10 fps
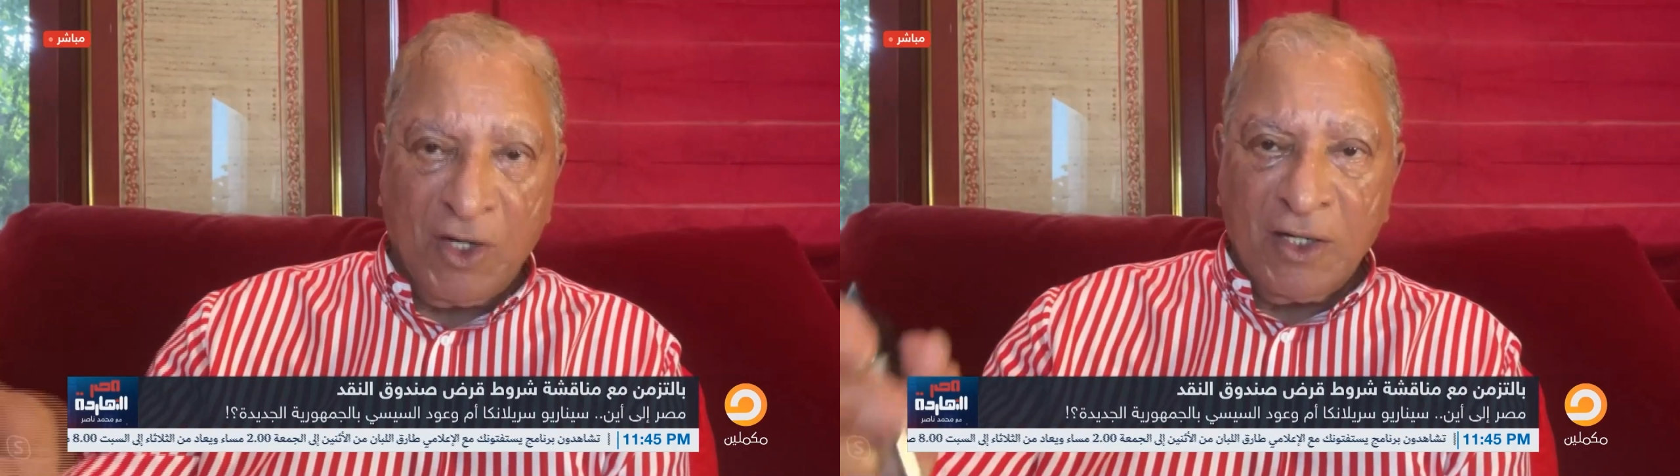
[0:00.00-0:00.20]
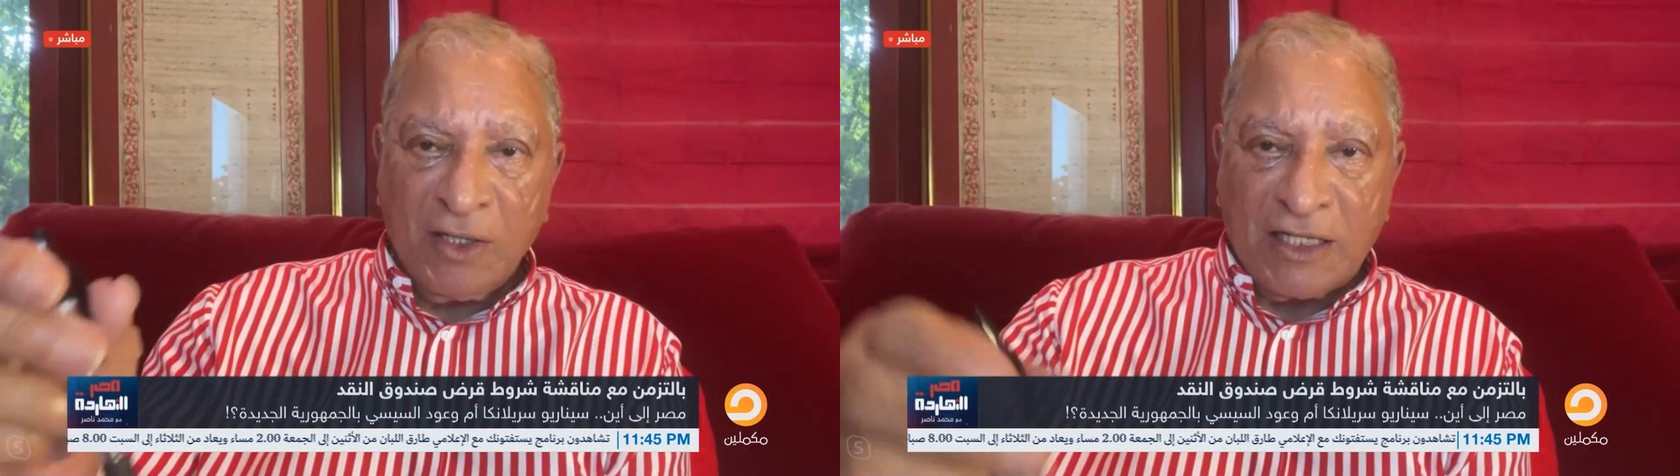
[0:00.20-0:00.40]

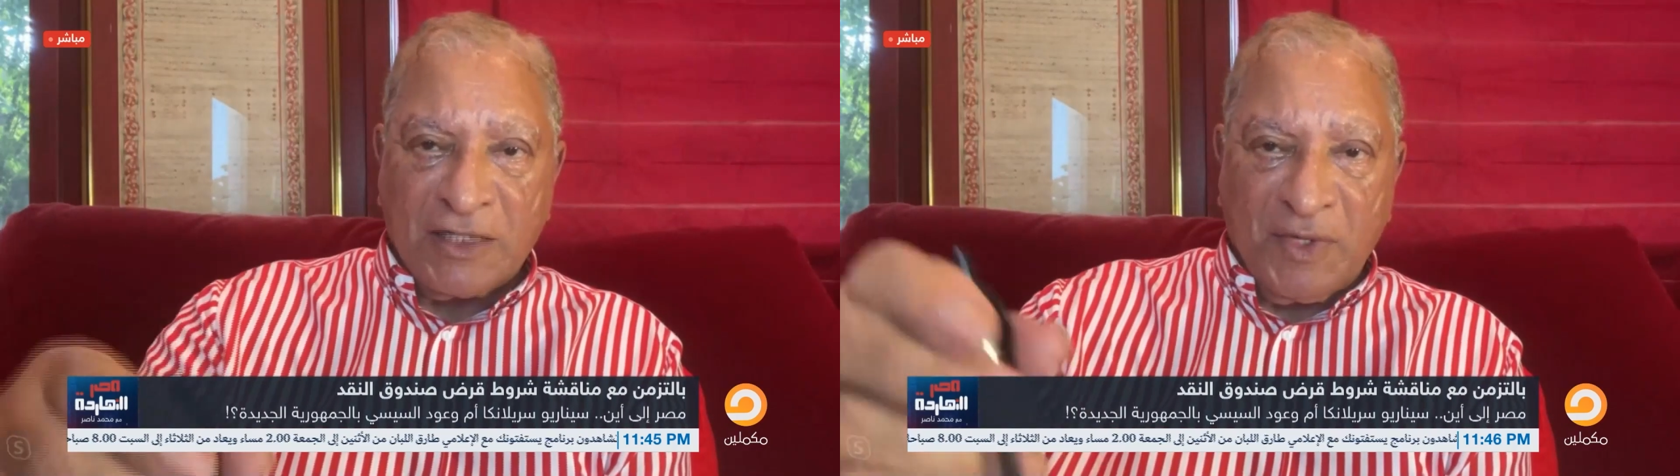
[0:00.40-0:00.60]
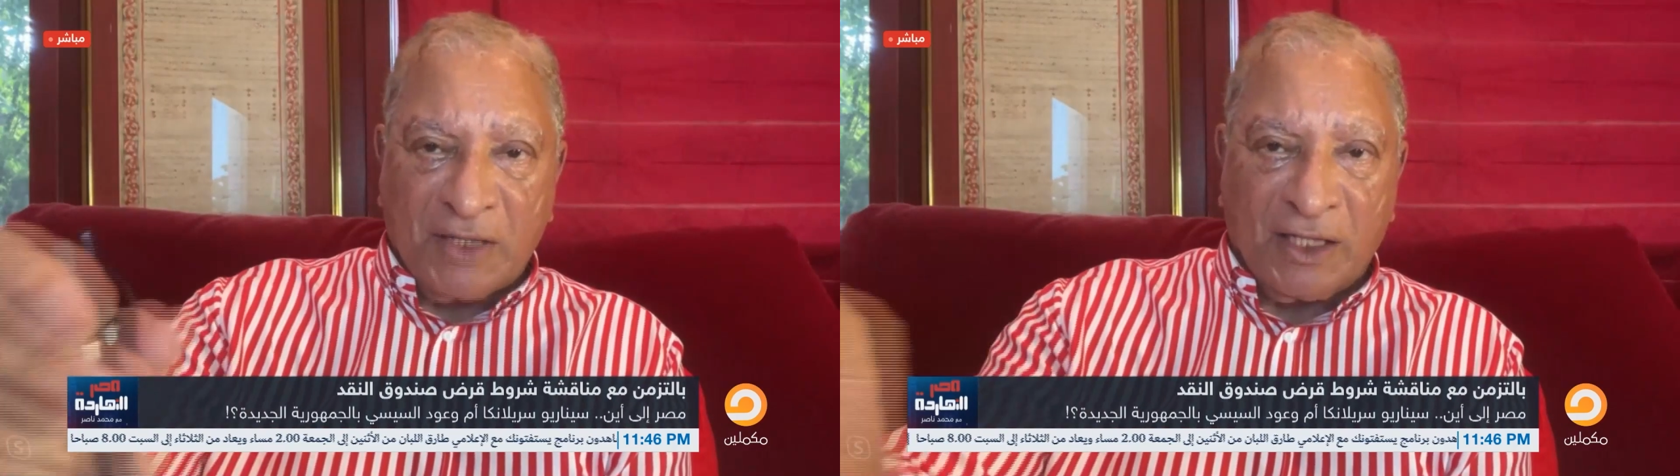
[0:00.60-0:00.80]

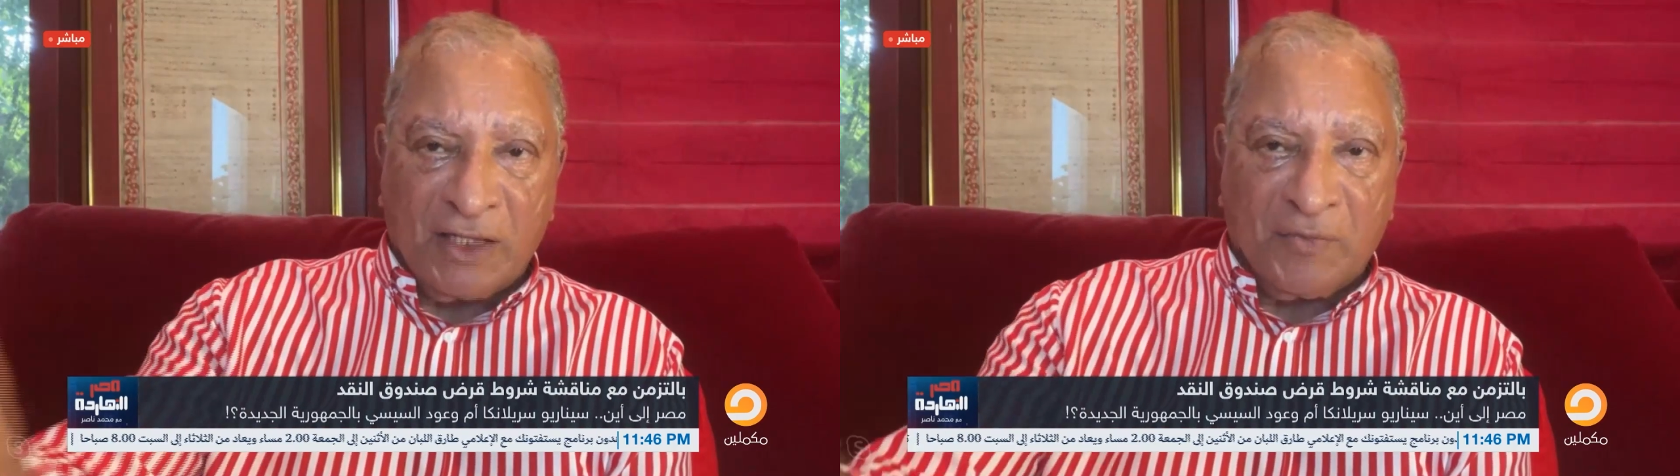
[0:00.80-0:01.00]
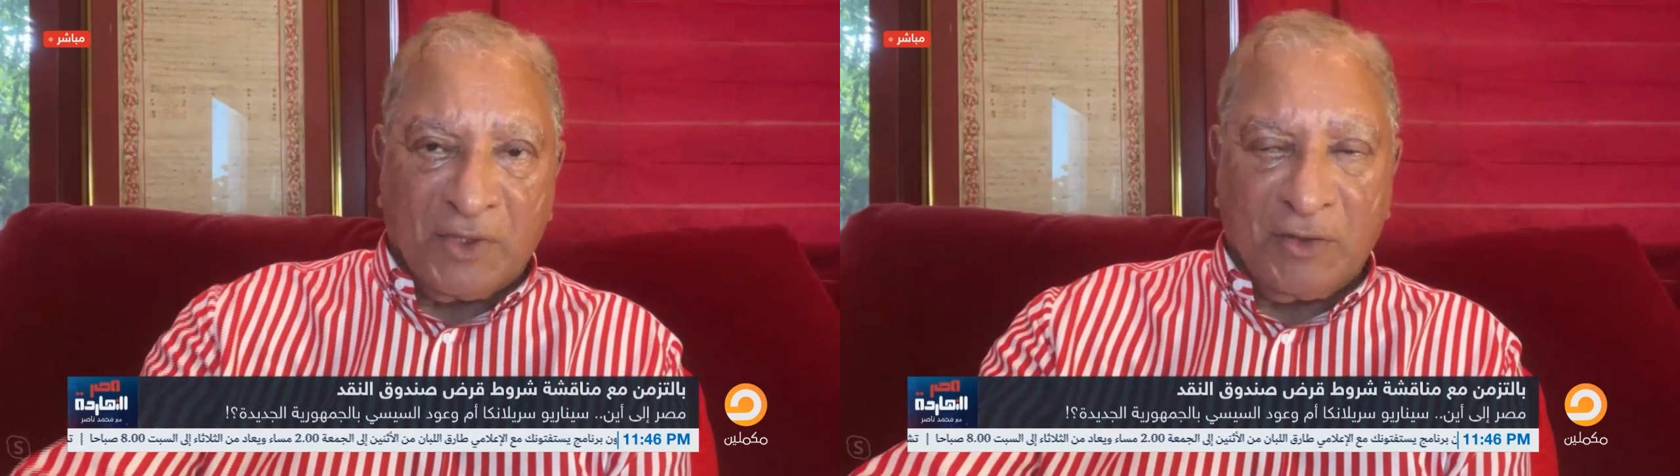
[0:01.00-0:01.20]
لازم يقترض
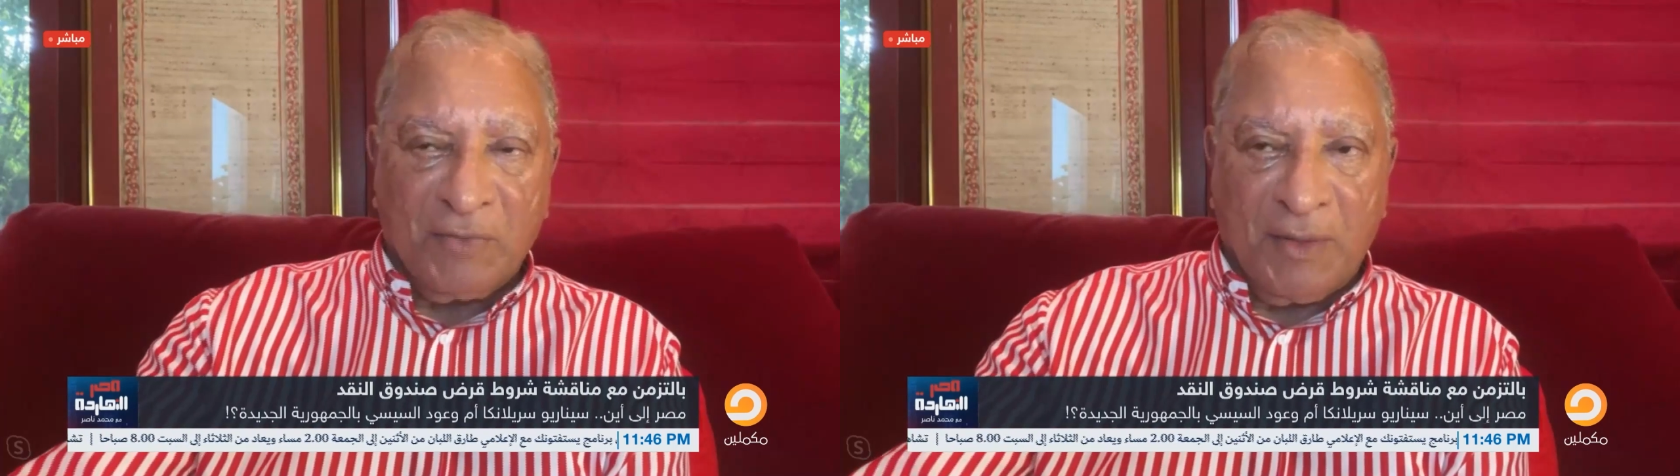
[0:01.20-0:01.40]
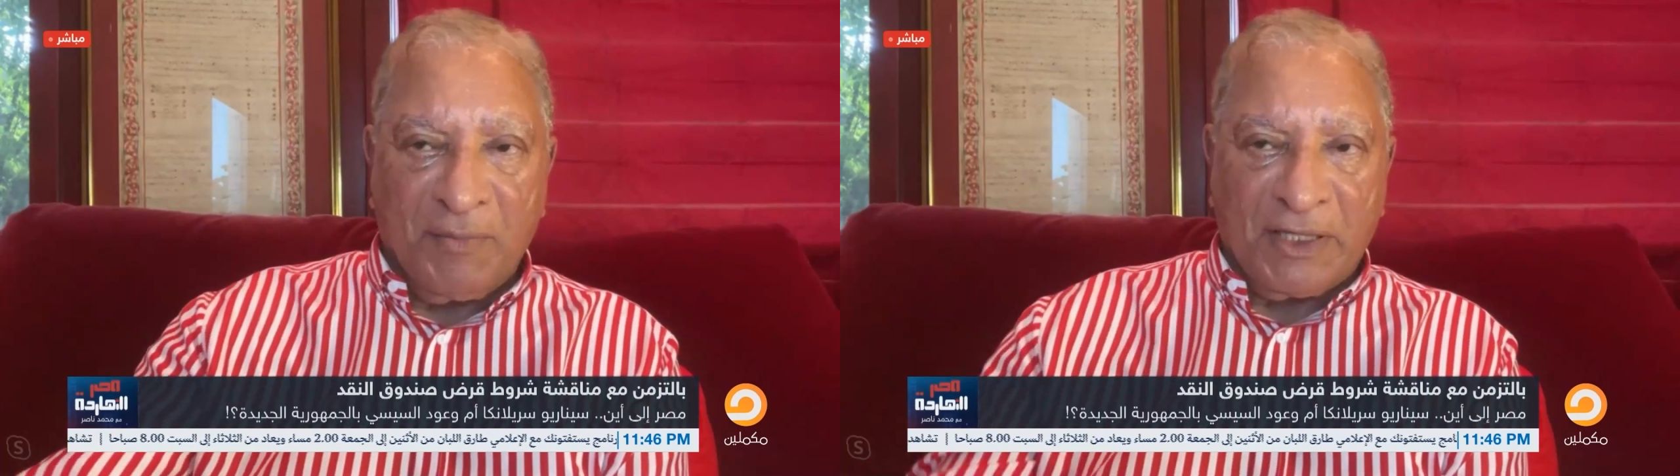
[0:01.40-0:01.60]

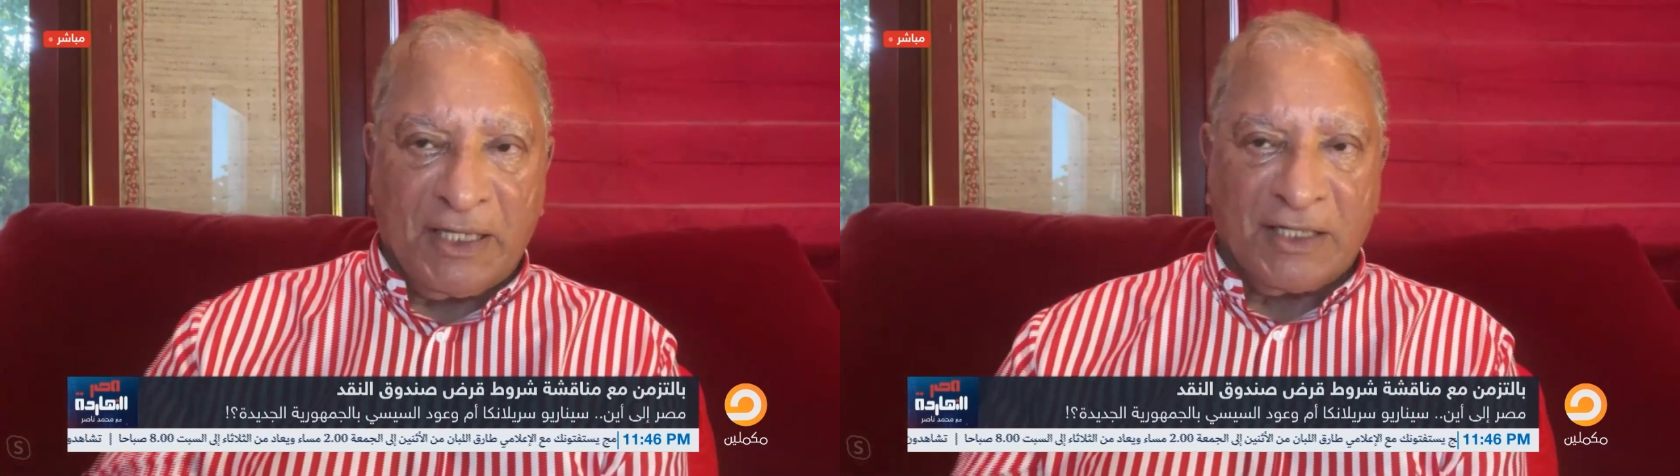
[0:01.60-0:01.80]
من الدين